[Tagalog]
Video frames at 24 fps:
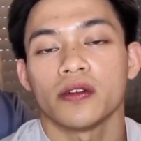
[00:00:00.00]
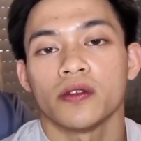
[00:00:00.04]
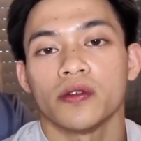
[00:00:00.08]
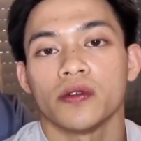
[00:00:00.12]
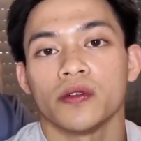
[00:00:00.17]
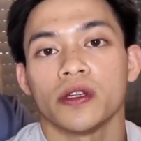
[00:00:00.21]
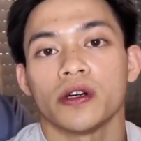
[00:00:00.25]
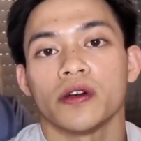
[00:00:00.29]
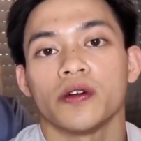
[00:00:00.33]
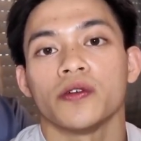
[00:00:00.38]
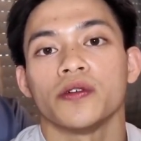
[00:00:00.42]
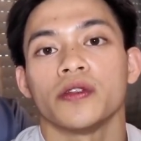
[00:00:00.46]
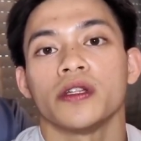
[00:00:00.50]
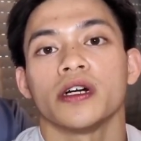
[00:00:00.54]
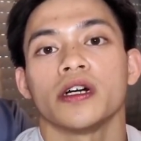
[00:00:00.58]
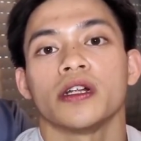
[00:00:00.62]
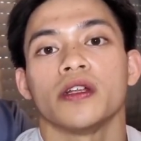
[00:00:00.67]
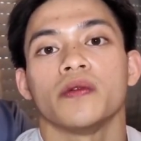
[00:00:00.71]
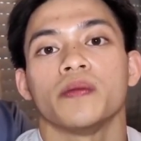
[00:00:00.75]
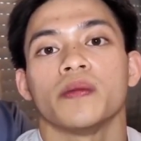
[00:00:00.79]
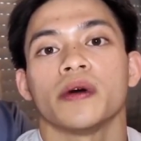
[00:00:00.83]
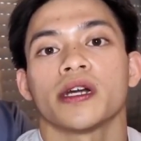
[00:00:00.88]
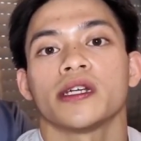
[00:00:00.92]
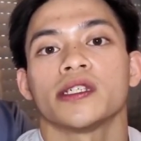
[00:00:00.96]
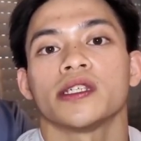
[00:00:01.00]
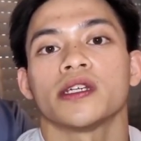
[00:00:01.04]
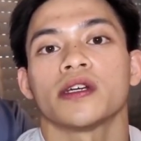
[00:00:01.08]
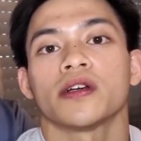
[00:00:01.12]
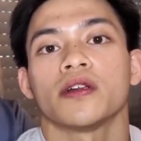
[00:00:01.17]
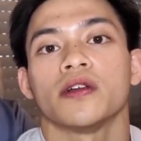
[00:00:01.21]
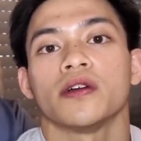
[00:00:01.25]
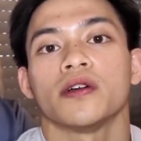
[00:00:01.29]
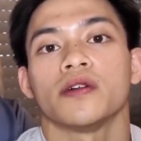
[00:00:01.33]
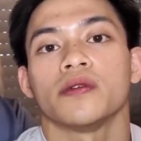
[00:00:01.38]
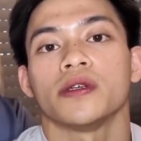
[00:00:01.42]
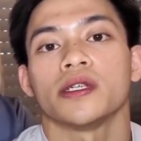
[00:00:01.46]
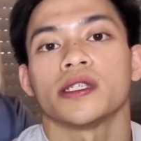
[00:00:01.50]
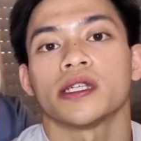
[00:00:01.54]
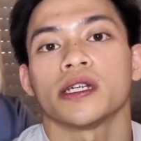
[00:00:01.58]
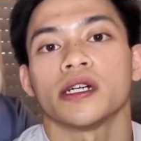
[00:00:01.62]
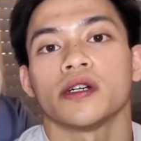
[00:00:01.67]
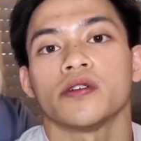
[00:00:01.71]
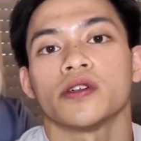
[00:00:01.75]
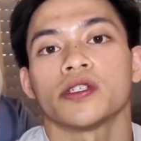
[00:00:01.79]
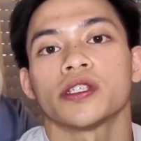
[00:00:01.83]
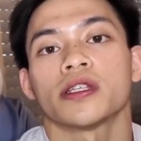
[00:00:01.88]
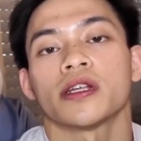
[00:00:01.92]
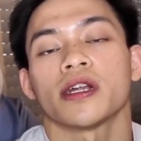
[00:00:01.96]
Unang-una, lumaki si Chloe
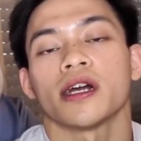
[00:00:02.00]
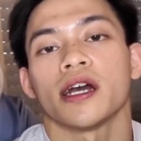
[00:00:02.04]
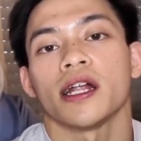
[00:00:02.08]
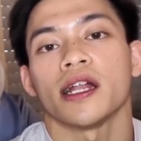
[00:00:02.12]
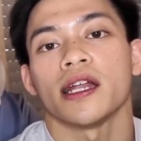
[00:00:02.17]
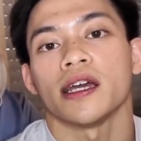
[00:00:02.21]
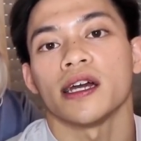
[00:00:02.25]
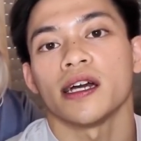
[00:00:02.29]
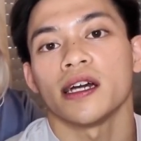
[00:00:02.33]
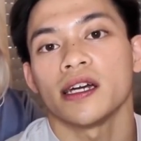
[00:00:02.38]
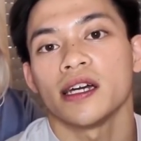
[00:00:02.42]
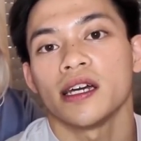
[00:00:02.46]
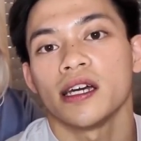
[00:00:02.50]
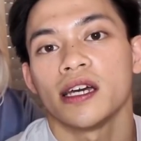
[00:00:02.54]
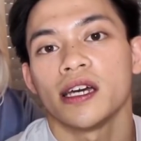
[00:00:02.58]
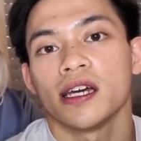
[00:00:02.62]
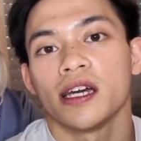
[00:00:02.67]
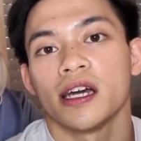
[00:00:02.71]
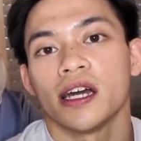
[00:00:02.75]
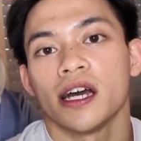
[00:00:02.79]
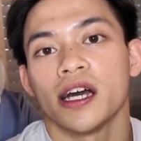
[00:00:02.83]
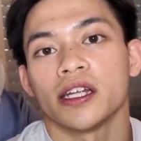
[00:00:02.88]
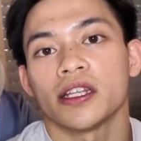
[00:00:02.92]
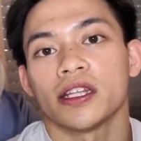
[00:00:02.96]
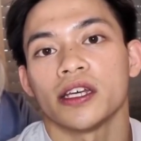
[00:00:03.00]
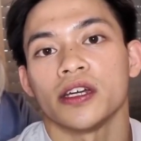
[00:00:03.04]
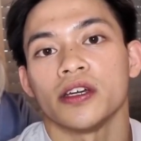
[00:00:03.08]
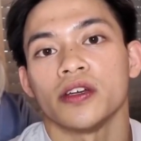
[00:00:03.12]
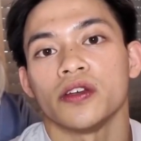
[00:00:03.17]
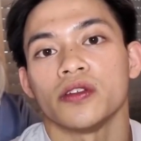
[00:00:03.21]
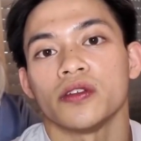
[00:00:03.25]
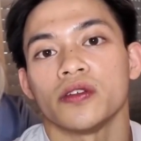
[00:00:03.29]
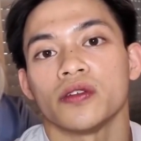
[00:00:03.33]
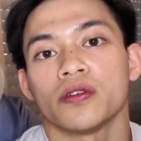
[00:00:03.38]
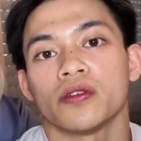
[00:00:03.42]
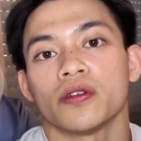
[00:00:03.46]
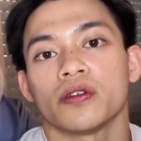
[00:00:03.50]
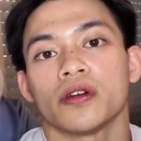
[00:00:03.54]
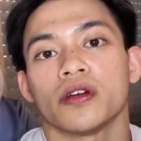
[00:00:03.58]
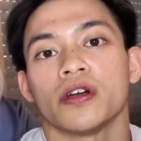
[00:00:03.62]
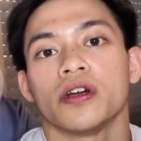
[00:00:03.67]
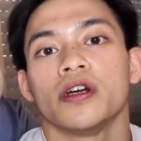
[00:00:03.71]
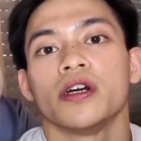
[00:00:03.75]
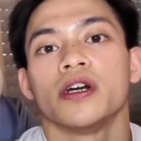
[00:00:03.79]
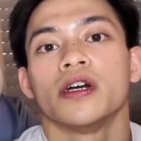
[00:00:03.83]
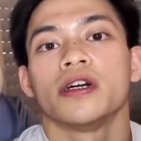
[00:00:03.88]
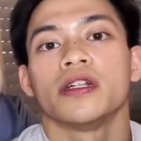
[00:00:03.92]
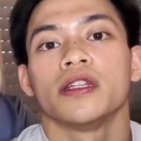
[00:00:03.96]
sa Australia at ayun yung
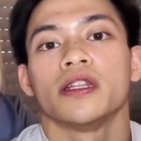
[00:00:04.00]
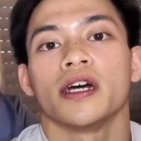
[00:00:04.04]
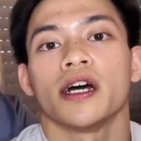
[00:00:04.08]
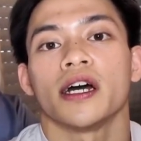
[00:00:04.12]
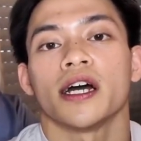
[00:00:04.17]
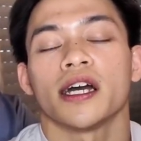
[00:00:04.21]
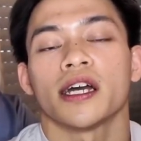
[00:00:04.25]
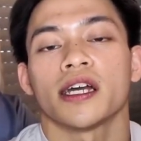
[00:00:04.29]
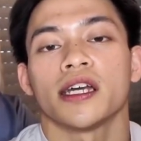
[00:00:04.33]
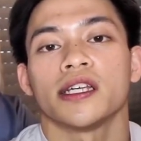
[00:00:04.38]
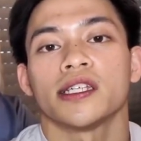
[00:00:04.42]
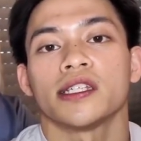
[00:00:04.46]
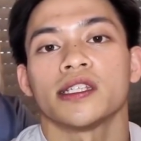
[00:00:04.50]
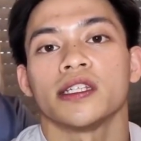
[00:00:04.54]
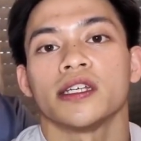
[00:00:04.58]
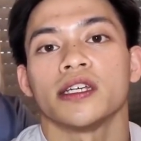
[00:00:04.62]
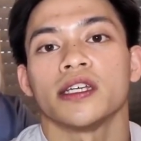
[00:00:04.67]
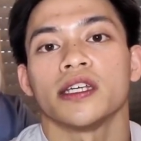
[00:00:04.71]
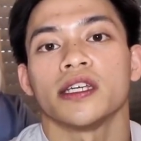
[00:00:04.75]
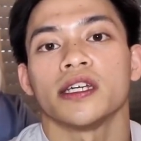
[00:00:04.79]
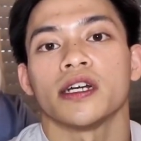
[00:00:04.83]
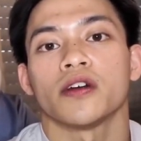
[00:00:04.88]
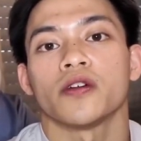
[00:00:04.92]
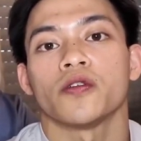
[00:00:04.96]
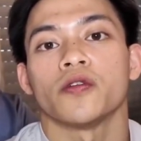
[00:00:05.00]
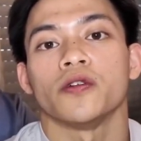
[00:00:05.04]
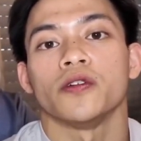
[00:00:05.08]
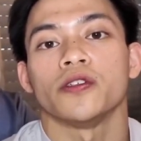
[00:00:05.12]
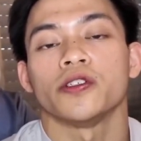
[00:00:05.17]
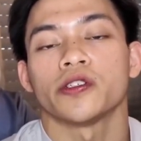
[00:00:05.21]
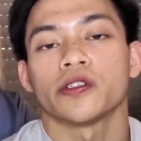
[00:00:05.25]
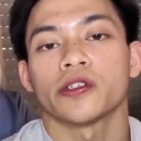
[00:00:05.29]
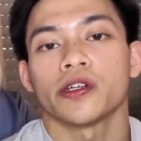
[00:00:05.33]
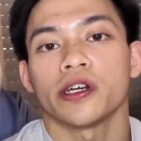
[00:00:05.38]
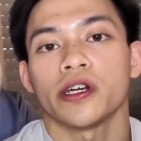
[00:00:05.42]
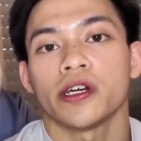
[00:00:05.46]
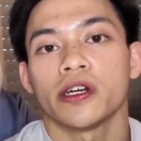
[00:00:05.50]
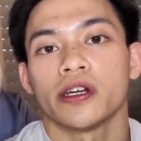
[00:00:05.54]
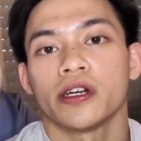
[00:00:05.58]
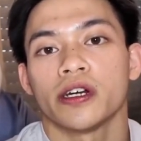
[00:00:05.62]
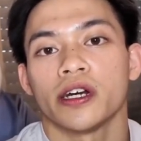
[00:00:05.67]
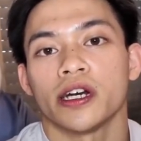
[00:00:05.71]
nakagisnay niyang culture.